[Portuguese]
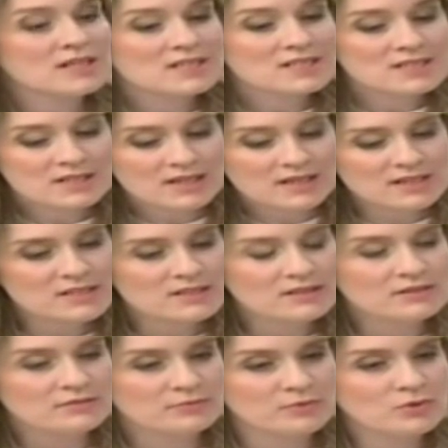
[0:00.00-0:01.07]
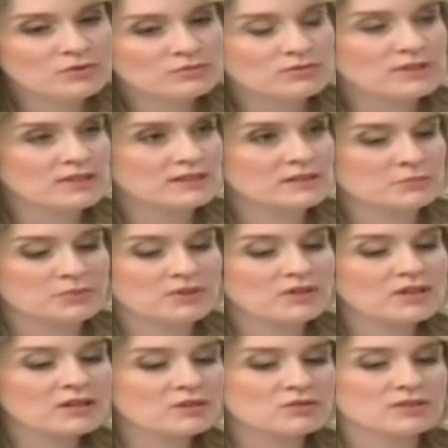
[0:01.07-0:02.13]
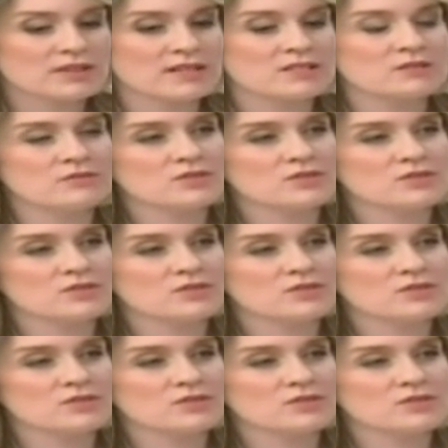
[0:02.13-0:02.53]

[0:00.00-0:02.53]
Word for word: Se esse for um tratamento, porque o que acontece?